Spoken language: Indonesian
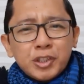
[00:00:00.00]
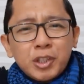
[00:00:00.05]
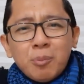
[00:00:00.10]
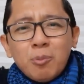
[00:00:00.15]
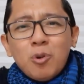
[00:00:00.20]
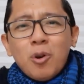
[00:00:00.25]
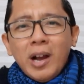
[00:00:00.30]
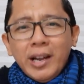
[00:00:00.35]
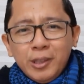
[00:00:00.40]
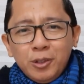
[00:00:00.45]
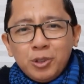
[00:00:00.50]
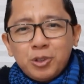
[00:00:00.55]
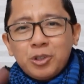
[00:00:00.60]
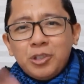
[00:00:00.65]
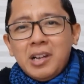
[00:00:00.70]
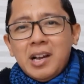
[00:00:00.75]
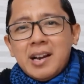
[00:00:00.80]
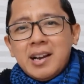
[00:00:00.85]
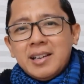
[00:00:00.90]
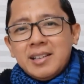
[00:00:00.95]
semua itu
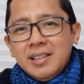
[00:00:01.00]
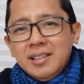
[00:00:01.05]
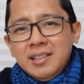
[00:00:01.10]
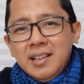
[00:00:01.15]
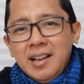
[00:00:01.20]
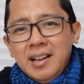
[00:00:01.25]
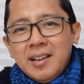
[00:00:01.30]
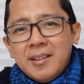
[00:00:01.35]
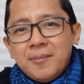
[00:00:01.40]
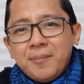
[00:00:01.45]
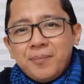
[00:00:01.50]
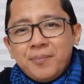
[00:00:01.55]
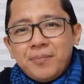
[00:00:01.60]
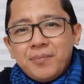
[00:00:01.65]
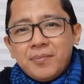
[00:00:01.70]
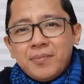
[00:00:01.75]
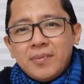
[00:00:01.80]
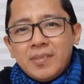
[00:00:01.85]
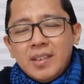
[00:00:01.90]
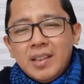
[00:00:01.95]
saudara kita.
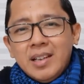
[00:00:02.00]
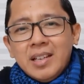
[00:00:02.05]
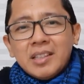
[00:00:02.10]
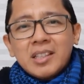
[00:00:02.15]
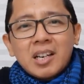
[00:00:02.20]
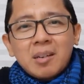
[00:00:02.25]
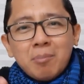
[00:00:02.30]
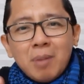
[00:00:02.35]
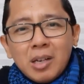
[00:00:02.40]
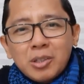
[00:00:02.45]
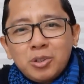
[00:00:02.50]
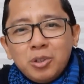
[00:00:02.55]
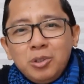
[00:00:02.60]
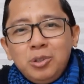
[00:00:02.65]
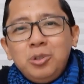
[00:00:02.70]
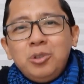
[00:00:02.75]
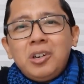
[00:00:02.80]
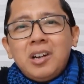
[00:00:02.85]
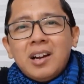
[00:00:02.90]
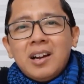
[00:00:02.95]

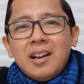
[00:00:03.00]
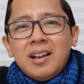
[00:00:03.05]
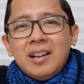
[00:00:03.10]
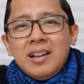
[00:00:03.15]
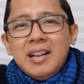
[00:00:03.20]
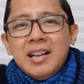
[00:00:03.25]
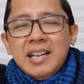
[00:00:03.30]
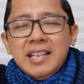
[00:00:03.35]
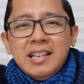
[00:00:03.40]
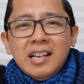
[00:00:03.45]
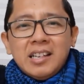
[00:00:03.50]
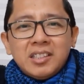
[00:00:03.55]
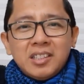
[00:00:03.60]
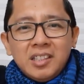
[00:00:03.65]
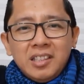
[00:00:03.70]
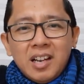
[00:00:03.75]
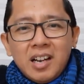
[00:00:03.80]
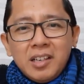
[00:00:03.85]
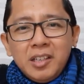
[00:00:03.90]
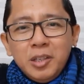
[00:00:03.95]
Termasuk juga yang
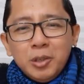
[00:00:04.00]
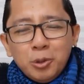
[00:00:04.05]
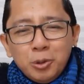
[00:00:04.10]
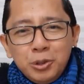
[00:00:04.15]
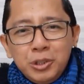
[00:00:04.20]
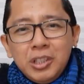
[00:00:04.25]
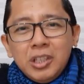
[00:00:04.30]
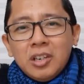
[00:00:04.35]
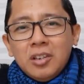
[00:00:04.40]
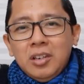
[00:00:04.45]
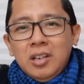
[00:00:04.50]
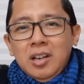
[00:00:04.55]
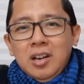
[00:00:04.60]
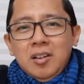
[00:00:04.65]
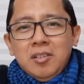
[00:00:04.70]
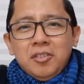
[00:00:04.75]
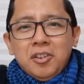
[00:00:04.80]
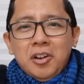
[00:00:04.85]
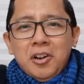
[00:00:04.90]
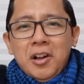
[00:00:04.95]
sedang diuji oleh
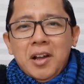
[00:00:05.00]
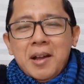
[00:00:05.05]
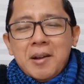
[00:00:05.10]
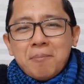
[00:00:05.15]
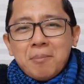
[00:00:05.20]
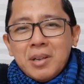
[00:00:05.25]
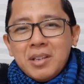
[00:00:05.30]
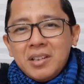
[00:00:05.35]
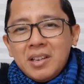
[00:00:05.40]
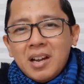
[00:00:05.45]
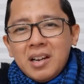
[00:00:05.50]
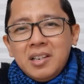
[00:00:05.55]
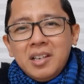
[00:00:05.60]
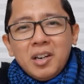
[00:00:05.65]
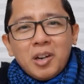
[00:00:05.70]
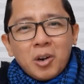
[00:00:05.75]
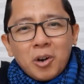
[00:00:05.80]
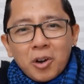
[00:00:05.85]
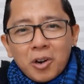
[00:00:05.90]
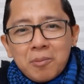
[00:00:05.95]
Allah menjadi
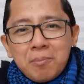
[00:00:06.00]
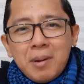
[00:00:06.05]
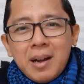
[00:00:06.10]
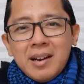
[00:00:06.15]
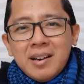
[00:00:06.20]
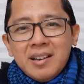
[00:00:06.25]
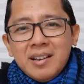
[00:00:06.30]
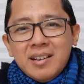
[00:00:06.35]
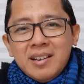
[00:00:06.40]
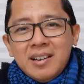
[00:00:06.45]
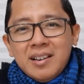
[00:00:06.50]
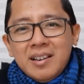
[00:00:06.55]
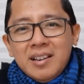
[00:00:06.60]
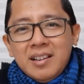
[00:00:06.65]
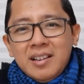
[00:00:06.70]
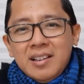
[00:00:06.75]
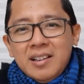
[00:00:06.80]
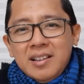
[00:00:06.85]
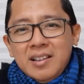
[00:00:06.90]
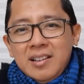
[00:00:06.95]
korban
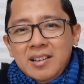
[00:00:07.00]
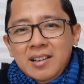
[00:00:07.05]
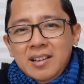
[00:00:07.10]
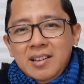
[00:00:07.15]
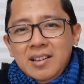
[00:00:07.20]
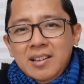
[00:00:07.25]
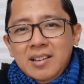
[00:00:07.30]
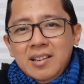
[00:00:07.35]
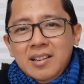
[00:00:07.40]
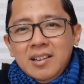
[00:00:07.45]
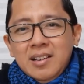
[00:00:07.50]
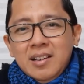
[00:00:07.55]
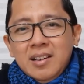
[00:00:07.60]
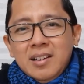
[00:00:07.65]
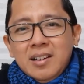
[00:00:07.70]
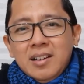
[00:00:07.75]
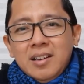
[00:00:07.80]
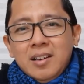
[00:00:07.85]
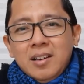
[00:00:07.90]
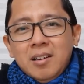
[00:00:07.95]
uh,
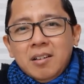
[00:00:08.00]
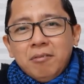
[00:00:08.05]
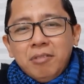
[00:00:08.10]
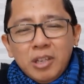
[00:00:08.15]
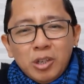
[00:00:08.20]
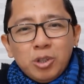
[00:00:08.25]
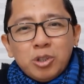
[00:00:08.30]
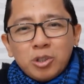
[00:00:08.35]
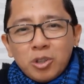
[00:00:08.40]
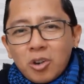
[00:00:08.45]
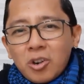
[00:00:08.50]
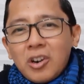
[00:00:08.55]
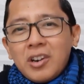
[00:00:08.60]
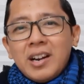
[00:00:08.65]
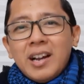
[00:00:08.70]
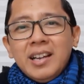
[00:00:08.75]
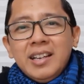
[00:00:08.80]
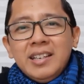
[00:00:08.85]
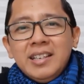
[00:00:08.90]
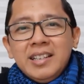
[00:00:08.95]
virus
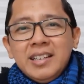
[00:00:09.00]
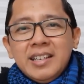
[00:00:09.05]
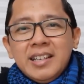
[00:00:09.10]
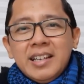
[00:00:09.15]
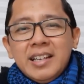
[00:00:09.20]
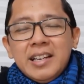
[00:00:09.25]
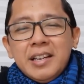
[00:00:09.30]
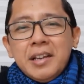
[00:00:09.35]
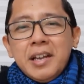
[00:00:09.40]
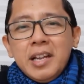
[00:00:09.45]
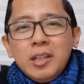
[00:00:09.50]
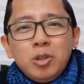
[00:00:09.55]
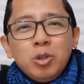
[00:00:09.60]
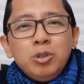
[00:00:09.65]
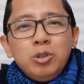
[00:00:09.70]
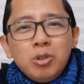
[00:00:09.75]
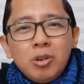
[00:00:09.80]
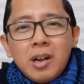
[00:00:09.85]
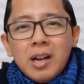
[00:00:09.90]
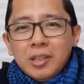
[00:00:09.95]
corona ini, itu
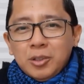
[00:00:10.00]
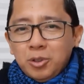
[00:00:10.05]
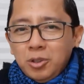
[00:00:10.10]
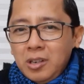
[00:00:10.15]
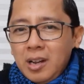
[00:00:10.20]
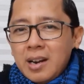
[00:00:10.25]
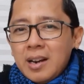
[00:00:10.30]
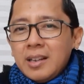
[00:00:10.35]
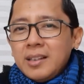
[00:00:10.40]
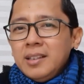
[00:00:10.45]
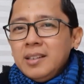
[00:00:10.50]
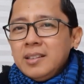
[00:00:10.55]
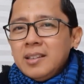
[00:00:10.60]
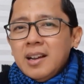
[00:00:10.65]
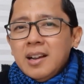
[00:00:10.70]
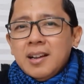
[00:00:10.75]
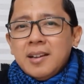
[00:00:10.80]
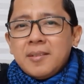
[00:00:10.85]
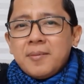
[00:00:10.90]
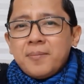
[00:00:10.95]
juga saudara
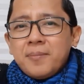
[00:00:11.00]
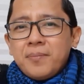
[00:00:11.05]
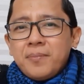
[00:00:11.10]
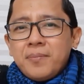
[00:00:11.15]
kita